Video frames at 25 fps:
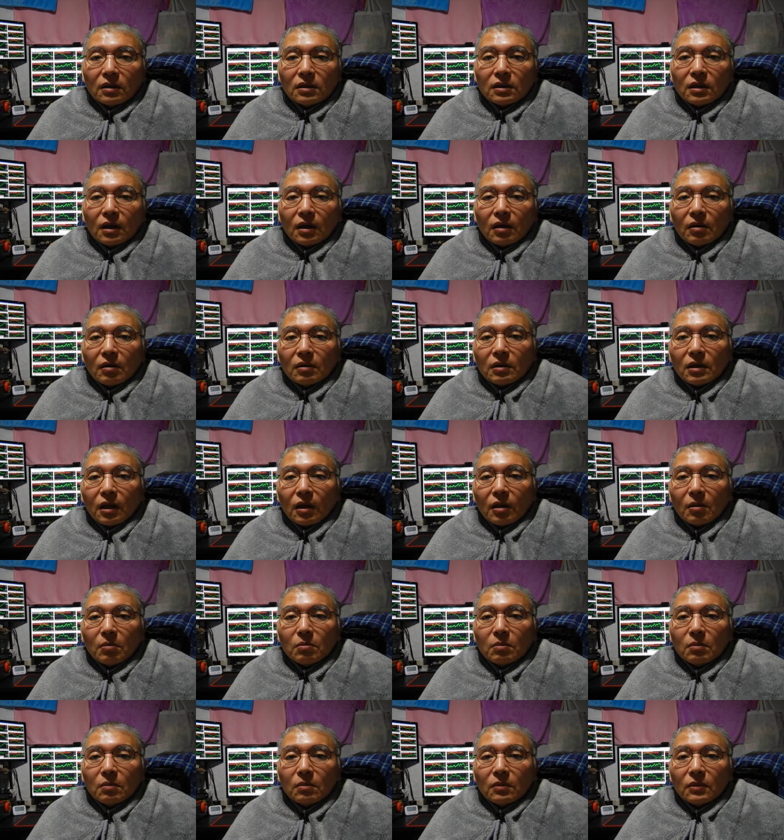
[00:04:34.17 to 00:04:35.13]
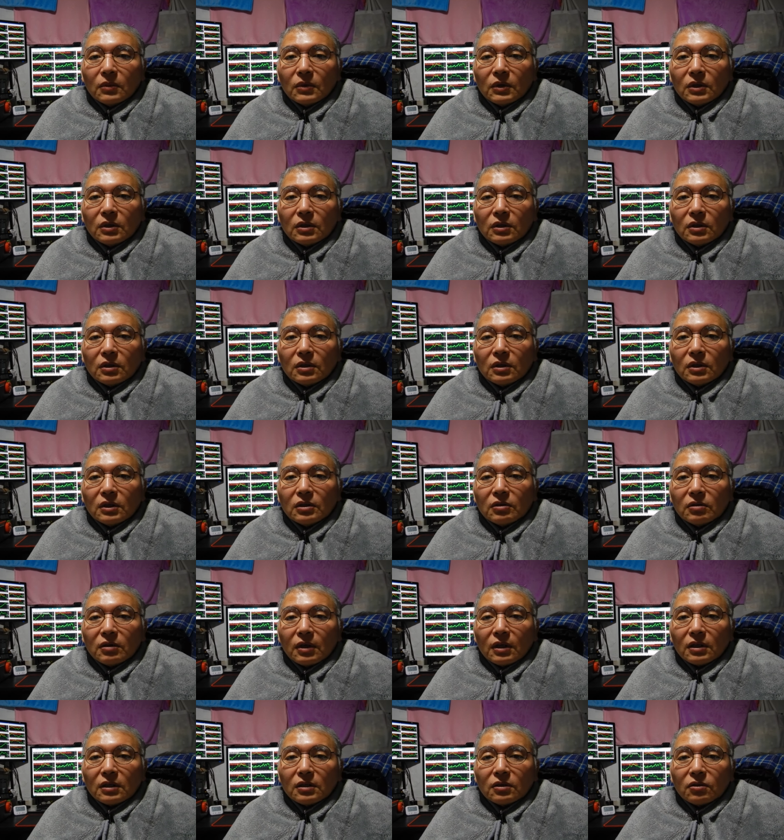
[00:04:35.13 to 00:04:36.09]
人間はただい
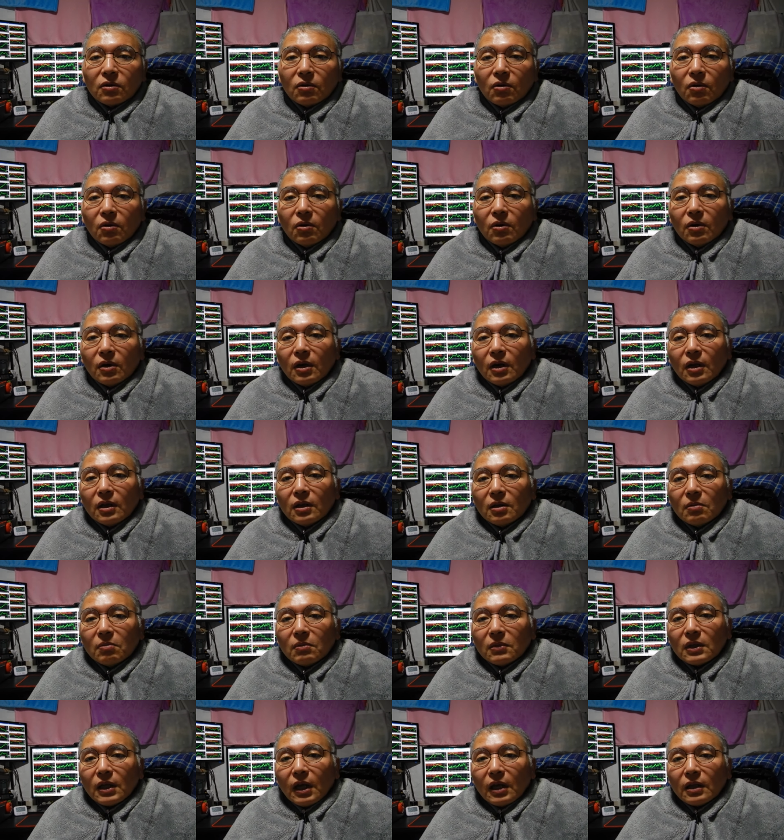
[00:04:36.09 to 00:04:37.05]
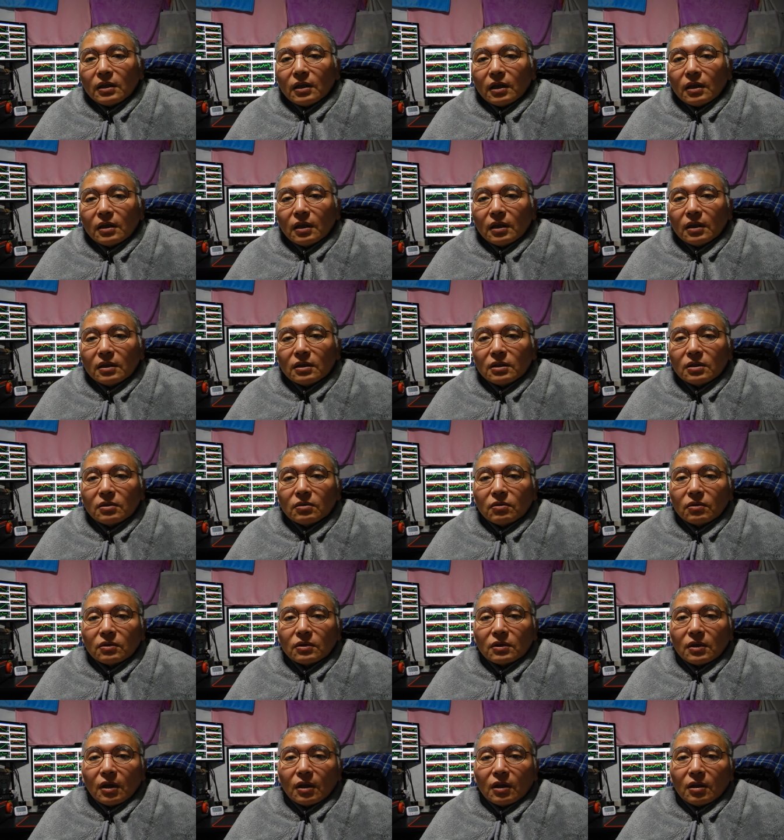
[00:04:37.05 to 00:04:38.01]
くら情報を得ても団体で知
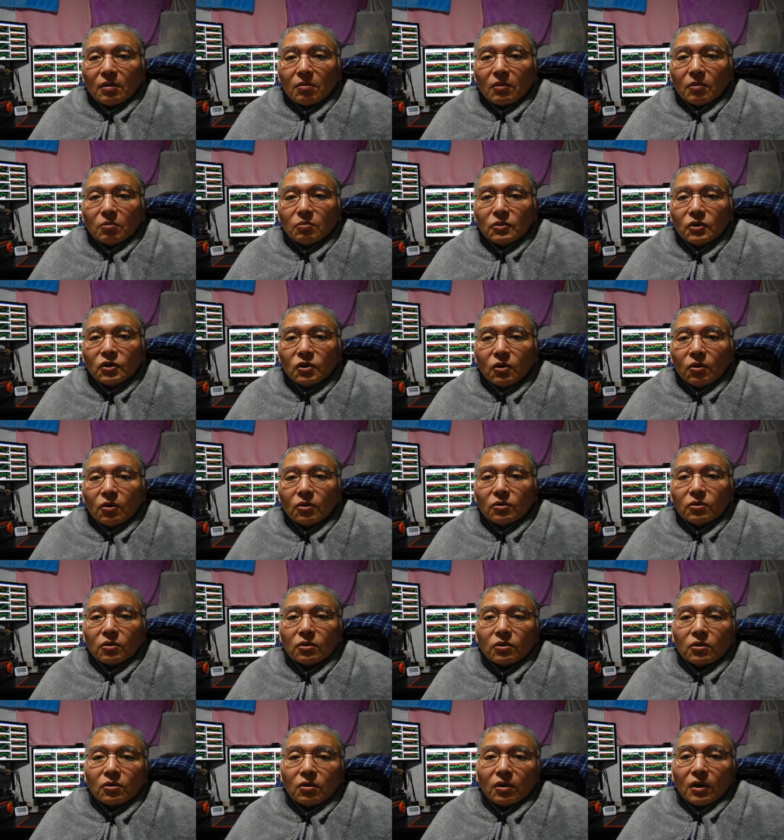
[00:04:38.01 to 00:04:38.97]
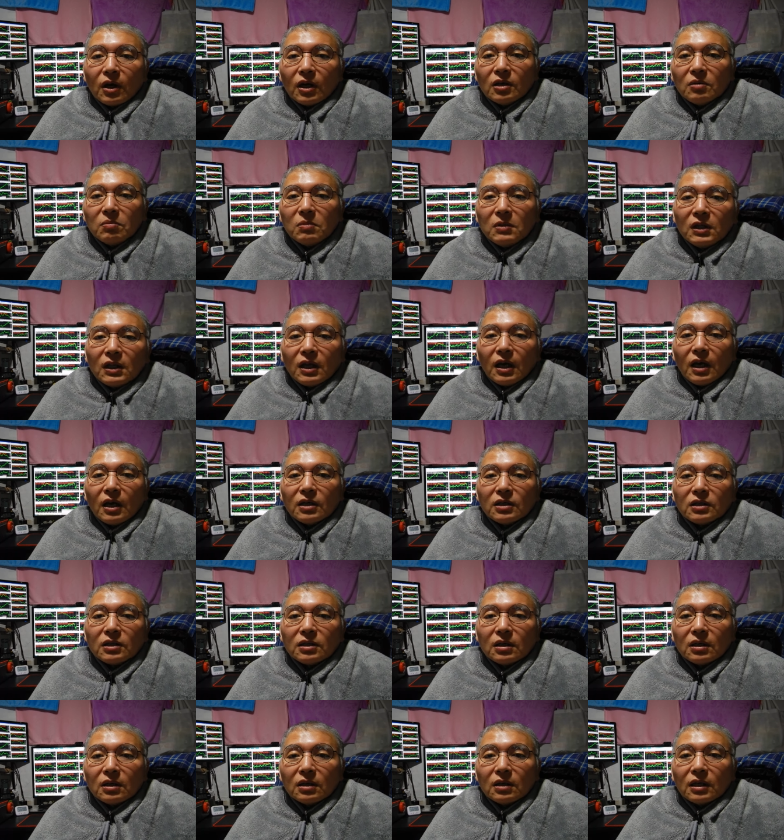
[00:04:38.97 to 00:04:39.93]
能をつけても無能というか意味ない
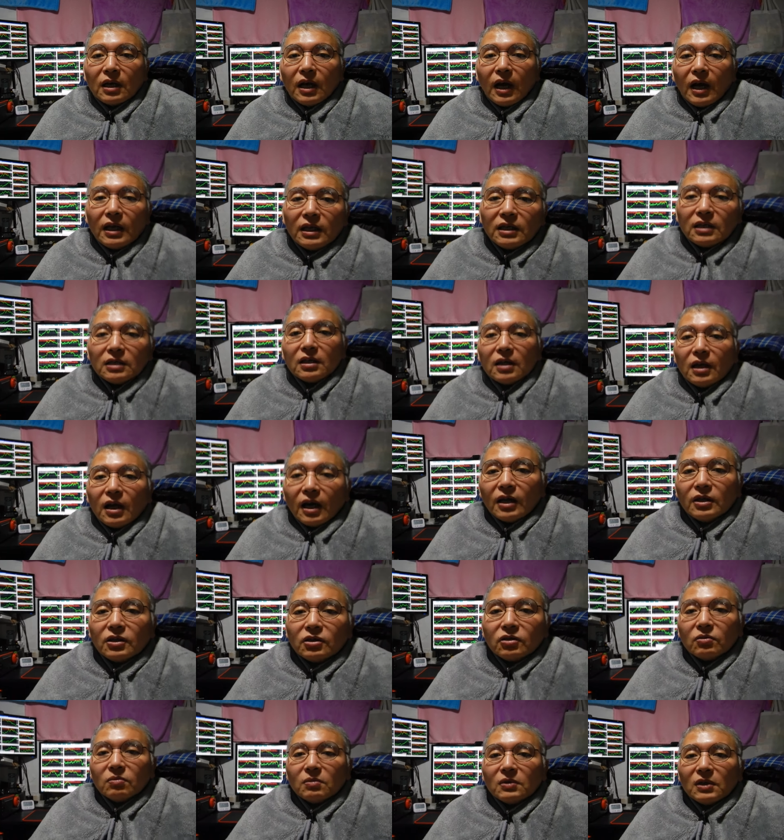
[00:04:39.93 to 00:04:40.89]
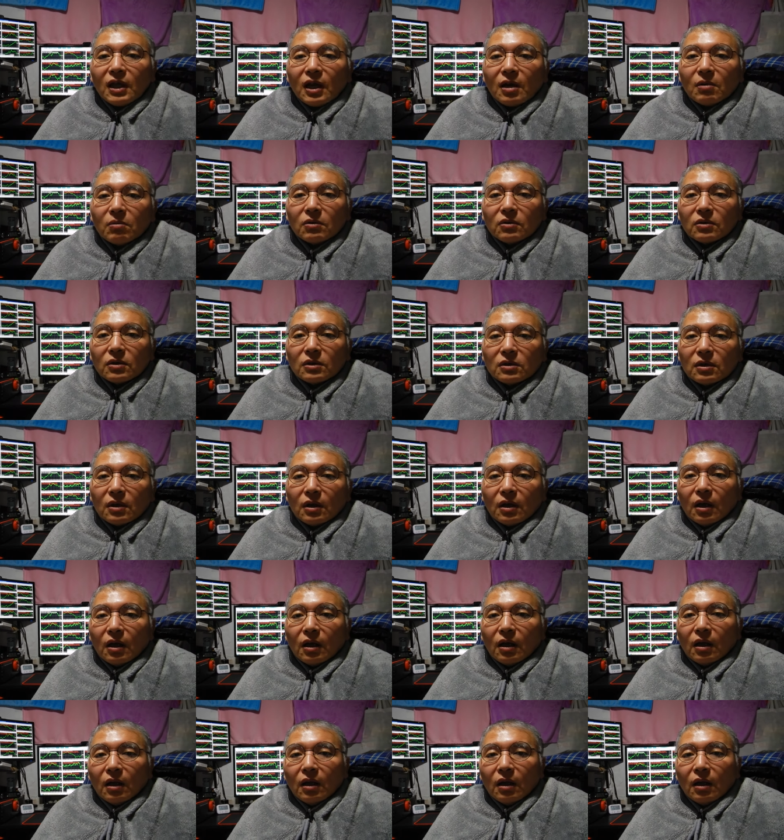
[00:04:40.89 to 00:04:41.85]
し害害虫みたいなもんですね。